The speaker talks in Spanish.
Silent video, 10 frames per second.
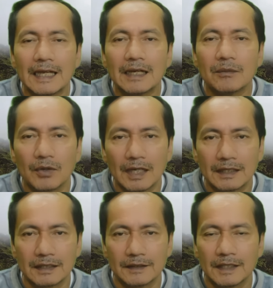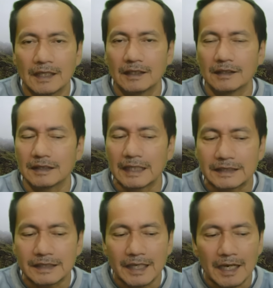el volante.
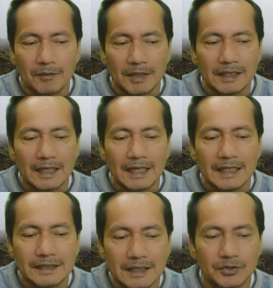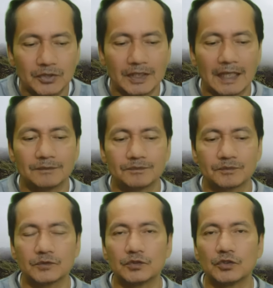Es realmente excepcional
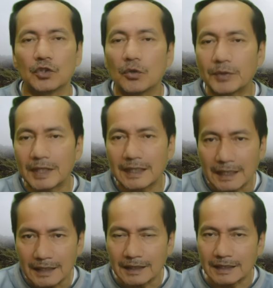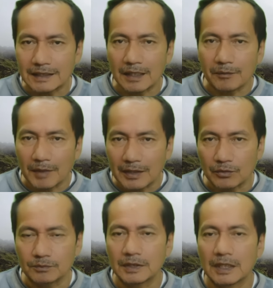no viene
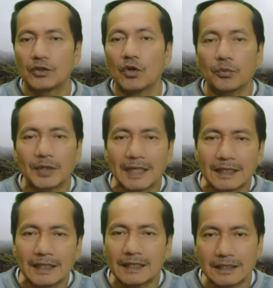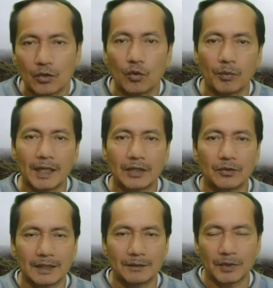desarmado, no viene
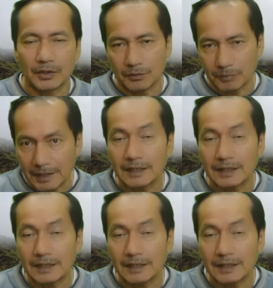desacoplado. Bueno, viene